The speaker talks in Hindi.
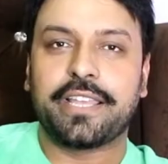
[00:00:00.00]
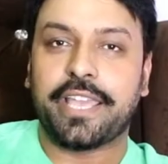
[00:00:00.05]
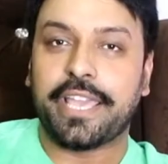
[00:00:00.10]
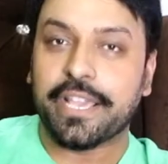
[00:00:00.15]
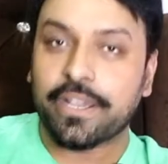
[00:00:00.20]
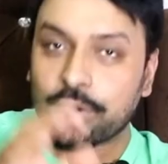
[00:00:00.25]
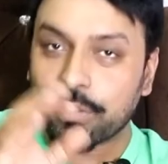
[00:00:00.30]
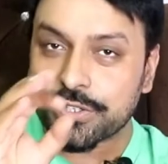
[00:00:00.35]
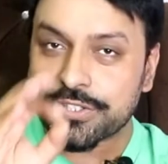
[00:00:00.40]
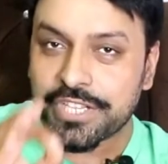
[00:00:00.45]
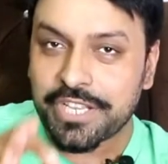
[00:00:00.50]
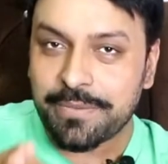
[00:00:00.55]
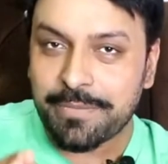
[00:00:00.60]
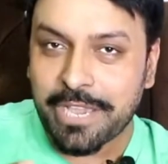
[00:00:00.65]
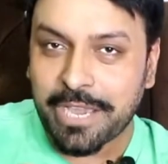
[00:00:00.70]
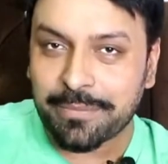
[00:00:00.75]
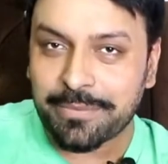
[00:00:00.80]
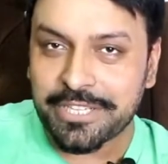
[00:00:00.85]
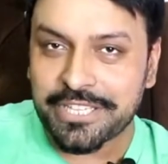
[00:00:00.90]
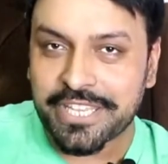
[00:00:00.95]
एक और सीन
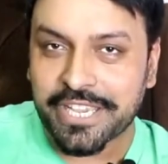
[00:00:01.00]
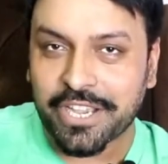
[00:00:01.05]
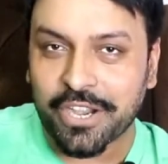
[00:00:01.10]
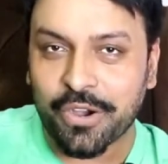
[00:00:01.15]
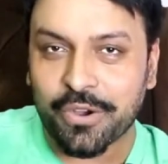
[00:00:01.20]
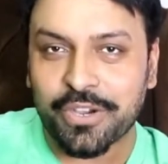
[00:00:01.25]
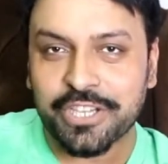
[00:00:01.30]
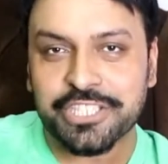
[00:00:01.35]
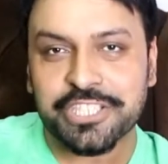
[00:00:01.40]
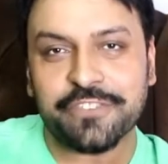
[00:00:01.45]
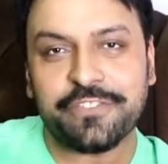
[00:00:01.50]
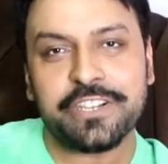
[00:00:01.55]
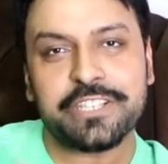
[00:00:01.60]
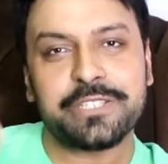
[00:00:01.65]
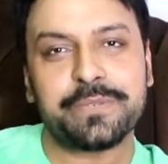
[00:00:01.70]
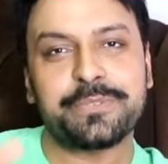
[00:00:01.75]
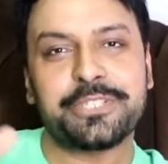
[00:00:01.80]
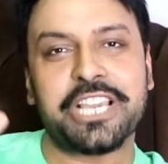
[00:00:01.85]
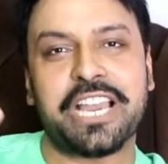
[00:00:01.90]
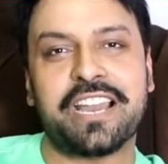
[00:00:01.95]
में आपने देखा होगा शफक
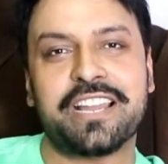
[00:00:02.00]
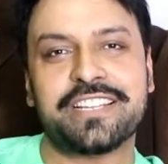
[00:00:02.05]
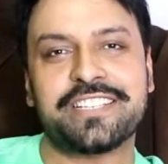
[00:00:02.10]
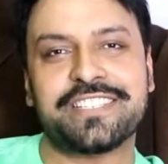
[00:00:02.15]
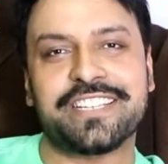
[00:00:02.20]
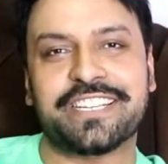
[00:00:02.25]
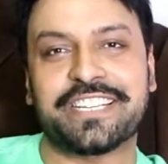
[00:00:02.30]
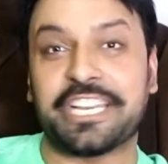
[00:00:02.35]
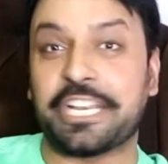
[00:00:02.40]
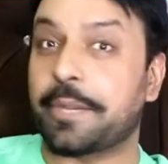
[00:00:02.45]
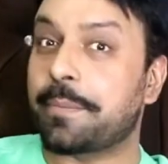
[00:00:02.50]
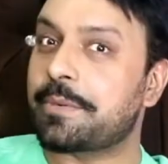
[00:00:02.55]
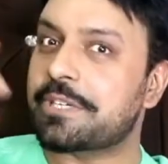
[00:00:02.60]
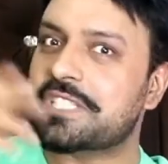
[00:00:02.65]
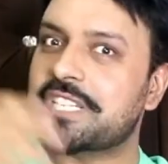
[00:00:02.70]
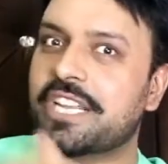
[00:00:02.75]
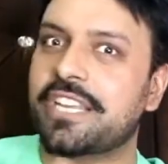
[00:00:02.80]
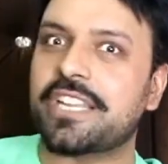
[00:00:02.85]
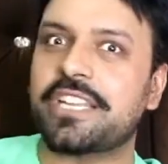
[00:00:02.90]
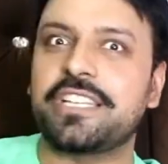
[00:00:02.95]
जब शाहान के साथ डेट पर
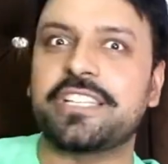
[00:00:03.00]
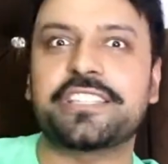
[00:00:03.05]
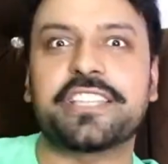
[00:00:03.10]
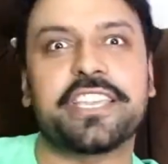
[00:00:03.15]
जाने के लिए